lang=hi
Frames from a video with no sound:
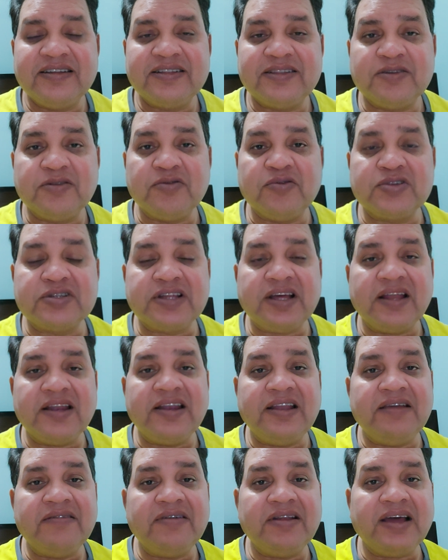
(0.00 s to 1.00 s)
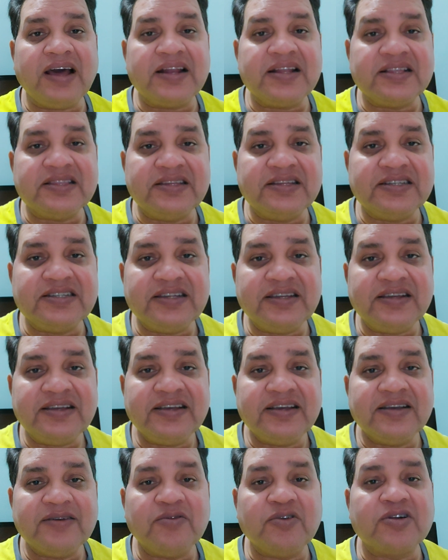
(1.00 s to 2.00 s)
तो उसका लेवल आने दीजिए
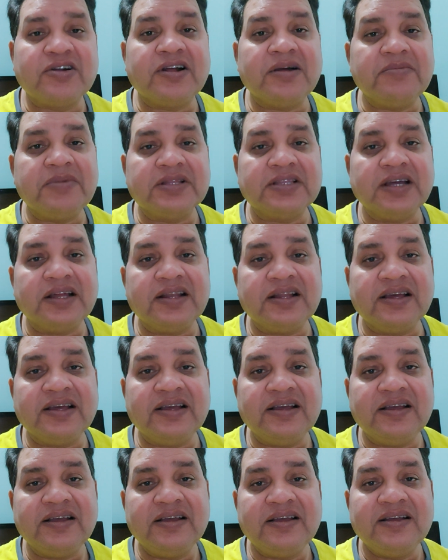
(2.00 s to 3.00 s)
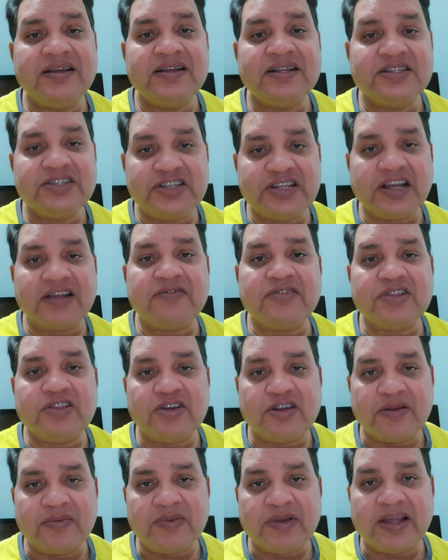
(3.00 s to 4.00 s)
वो कब बताना है चेक विद
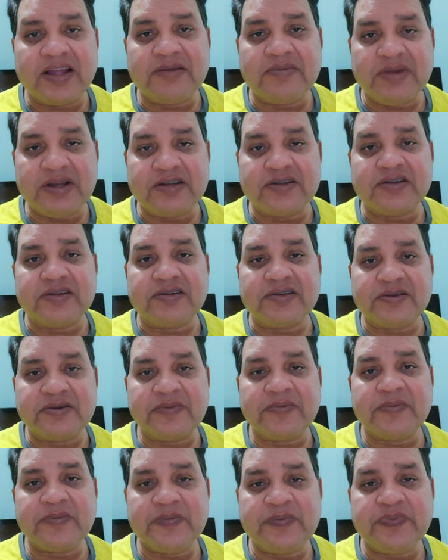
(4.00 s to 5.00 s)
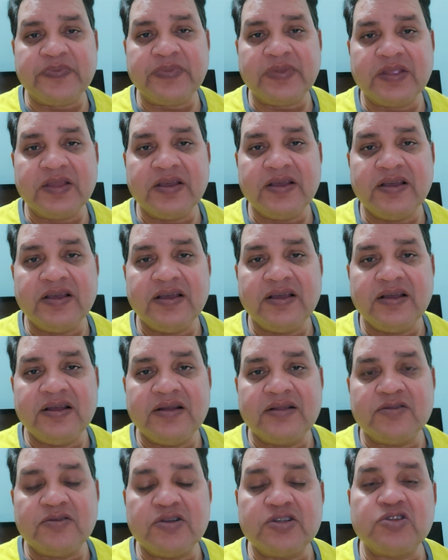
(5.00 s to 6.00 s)
योर अप्लाइनमेंट और
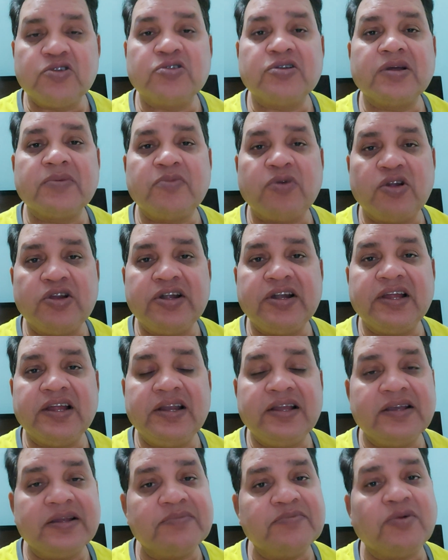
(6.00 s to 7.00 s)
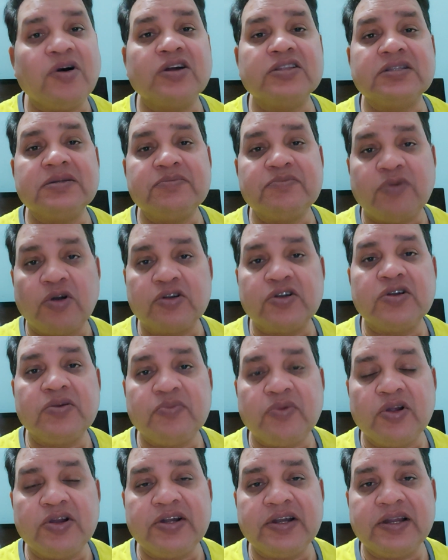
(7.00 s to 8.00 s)
तो ये छोटा पॉइंट है लेकिन बहुत
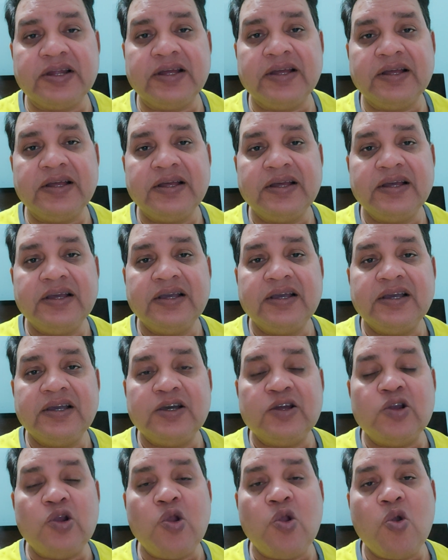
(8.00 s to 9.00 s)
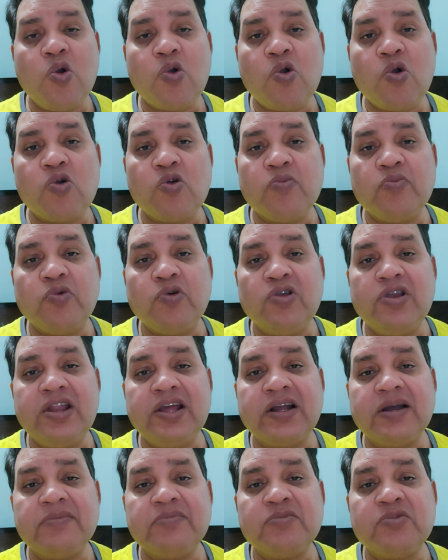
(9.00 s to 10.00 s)
इंपॉर्टेंट पॉइंट है लोगों को
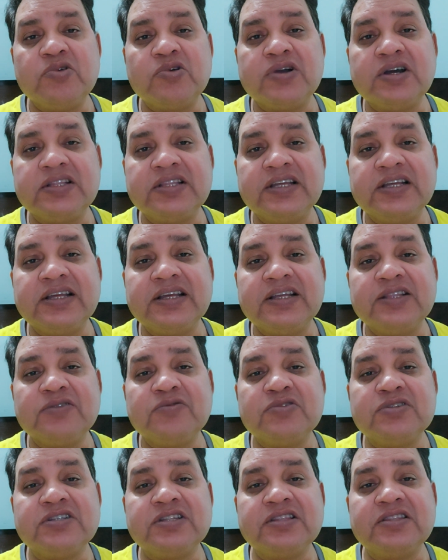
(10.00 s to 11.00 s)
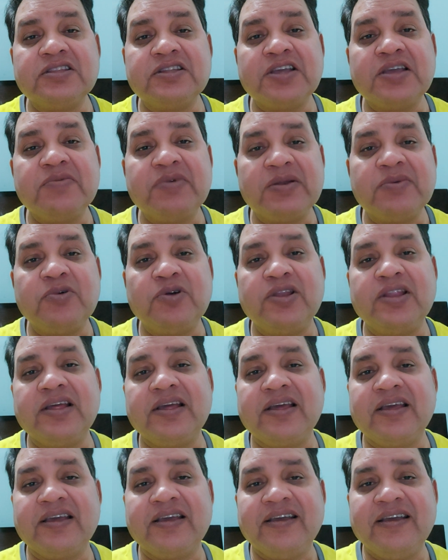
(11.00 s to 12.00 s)
बोलने का मौका देंगे तो वो ज़िंदगी भर
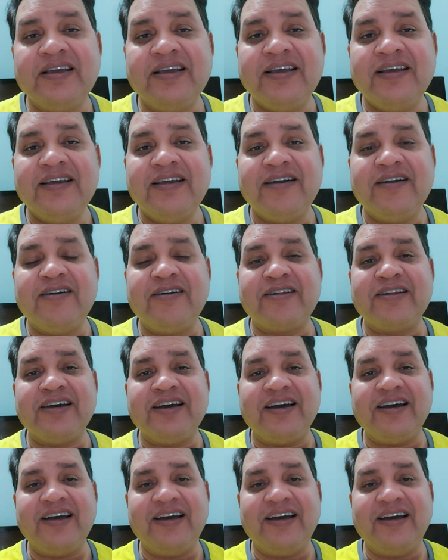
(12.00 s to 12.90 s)
बोलेंगे और